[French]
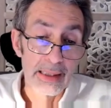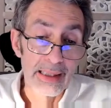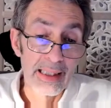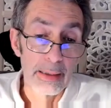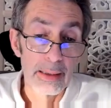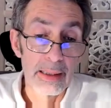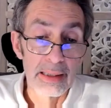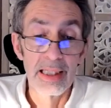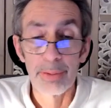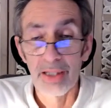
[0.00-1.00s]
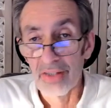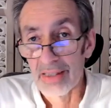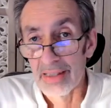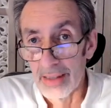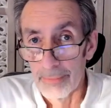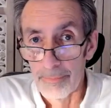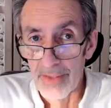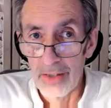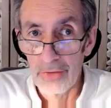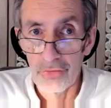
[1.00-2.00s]
qui, précède qui
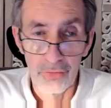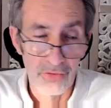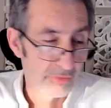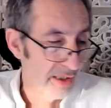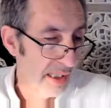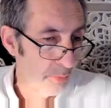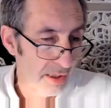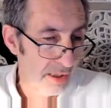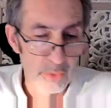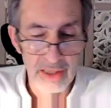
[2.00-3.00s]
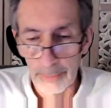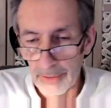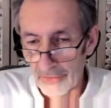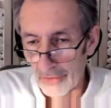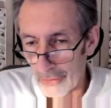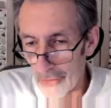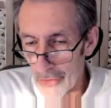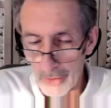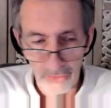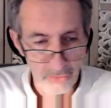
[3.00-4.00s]
Est-ce que c'est finalement la nuit qui précède le
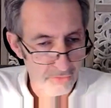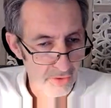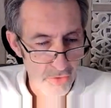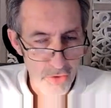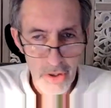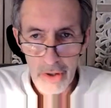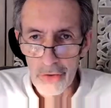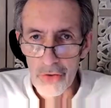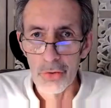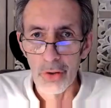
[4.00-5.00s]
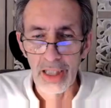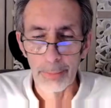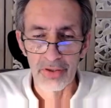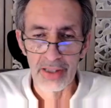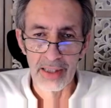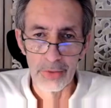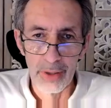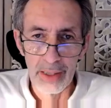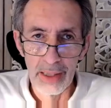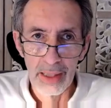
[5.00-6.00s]
jour Est-ce que c'est le, le, jour qui précède la
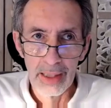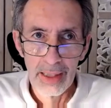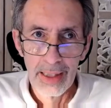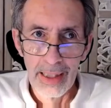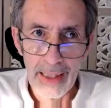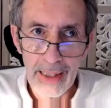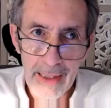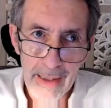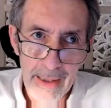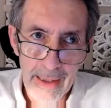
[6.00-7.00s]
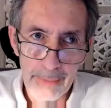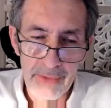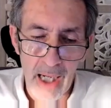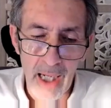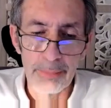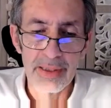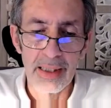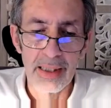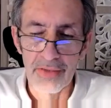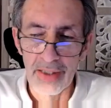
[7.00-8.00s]
nuit Et Ibn
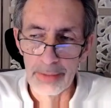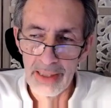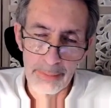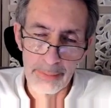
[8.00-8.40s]
Arabi a cette belle